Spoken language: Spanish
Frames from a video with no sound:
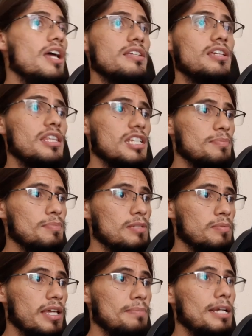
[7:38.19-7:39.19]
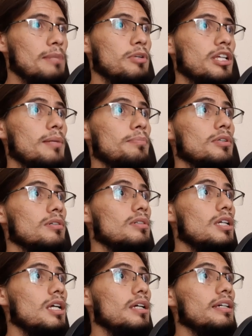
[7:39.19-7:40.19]
Ya después voy a hablar, por ejemplo,
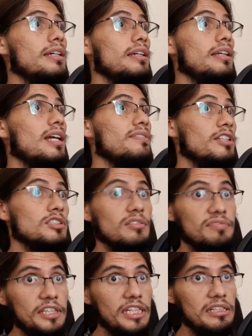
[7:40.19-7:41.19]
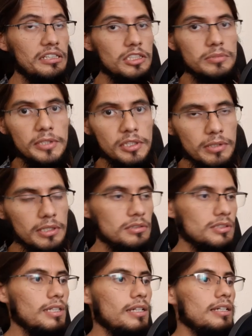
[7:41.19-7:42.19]
eh, la filosofía en los videojuegos,
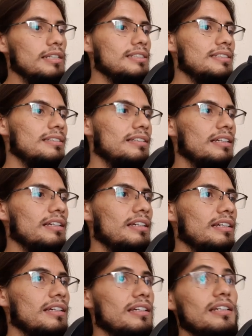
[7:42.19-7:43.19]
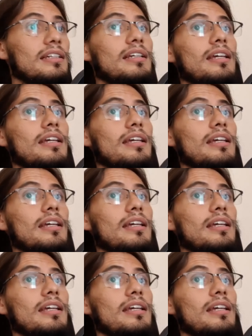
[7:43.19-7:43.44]
este,